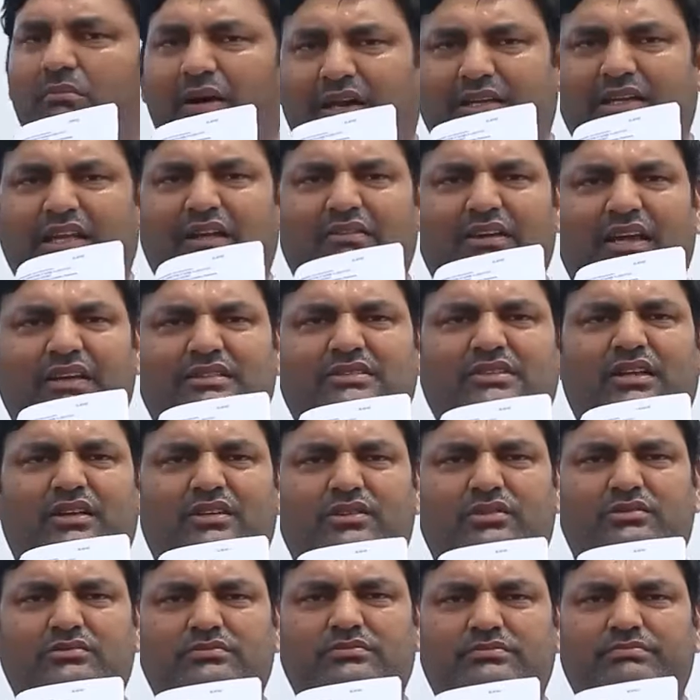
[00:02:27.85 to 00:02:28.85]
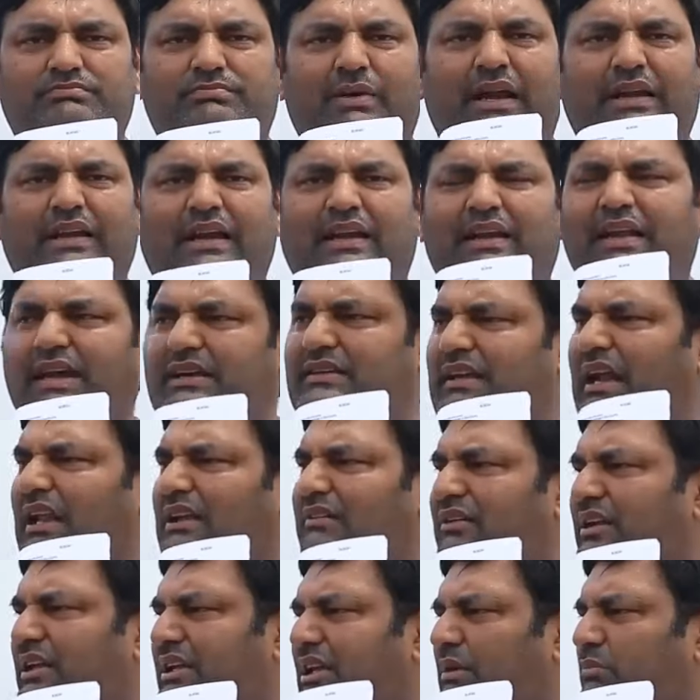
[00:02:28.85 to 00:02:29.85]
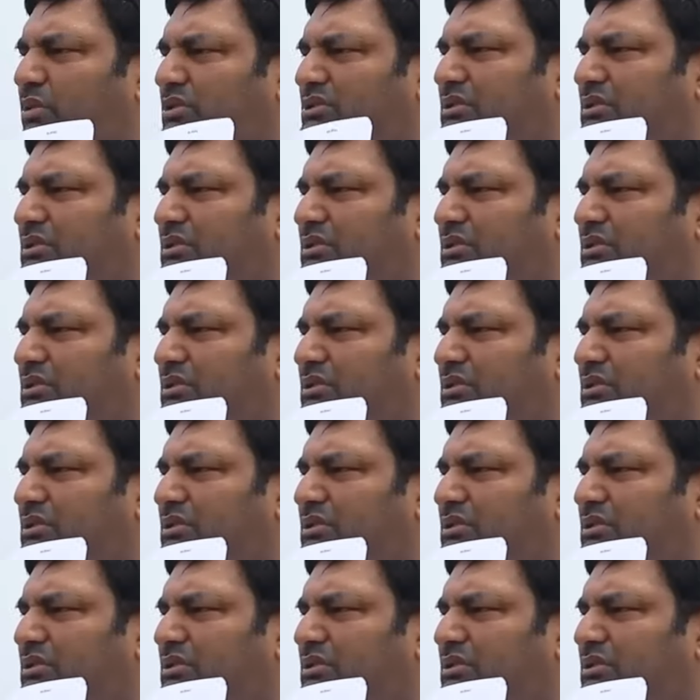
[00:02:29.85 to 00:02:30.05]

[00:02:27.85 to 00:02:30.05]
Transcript: మట్టి వేసినారు పన్నెండు ఎకరాల వరకు